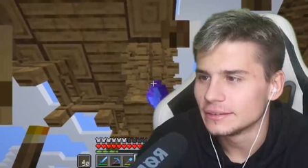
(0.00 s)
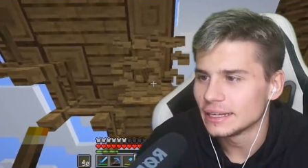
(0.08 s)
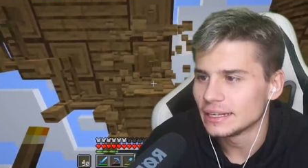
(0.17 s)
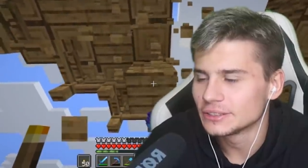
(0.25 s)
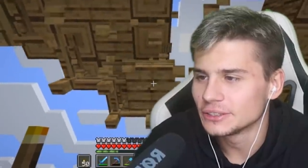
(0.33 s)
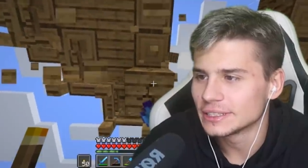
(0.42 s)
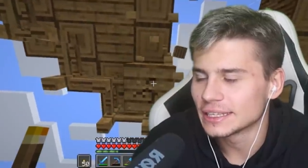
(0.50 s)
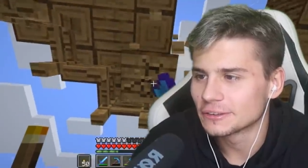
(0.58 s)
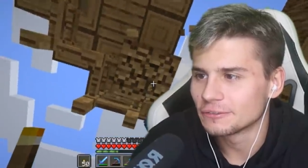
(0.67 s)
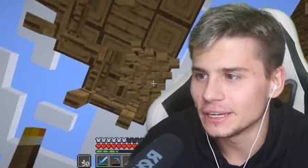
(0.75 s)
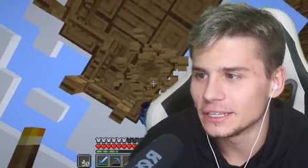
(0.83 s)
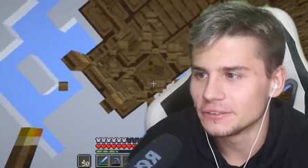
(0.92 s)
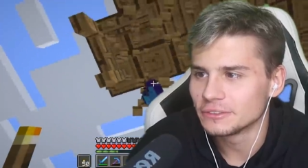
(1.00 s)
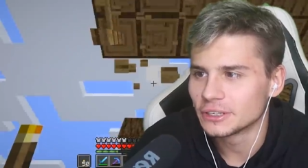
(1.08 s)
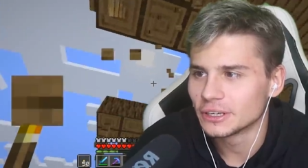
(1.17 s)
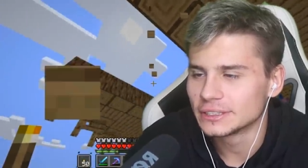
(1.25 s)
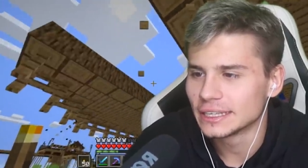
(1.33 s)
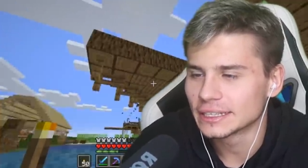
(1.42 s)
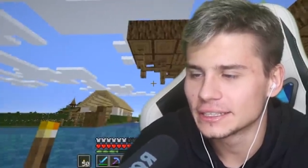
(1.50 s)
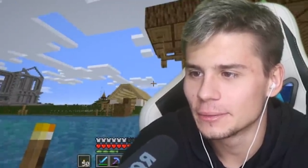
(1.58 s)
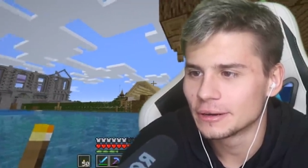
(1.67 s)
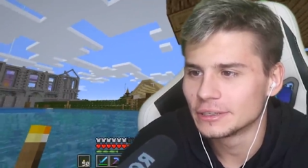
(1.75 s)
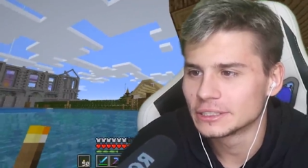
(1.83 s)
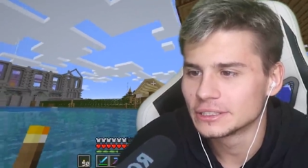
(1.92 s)
Ale to i tak fajnie wygląda, jak nie
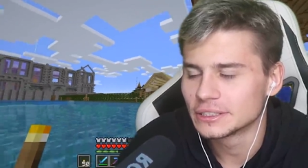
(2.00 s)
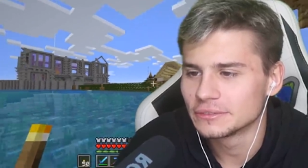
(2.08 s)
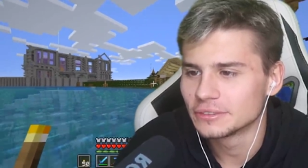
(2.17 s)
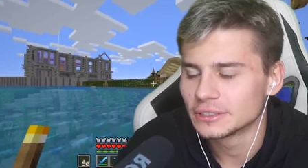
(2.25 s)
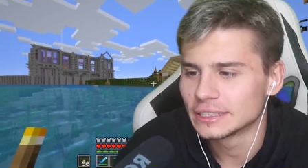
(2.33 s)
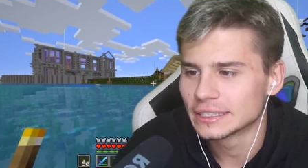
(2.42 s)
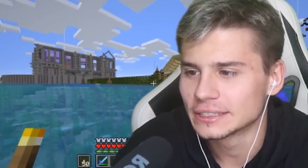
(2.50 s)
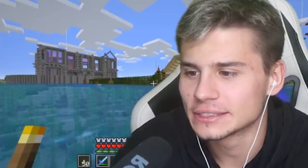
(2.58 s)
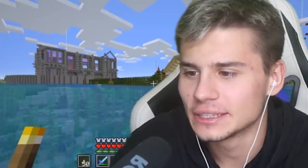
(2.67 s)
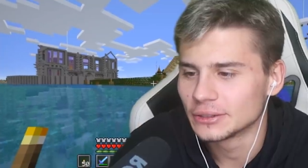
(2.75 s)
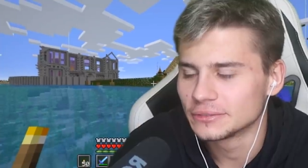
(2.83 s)
ma właśnie tej wody, jak jest na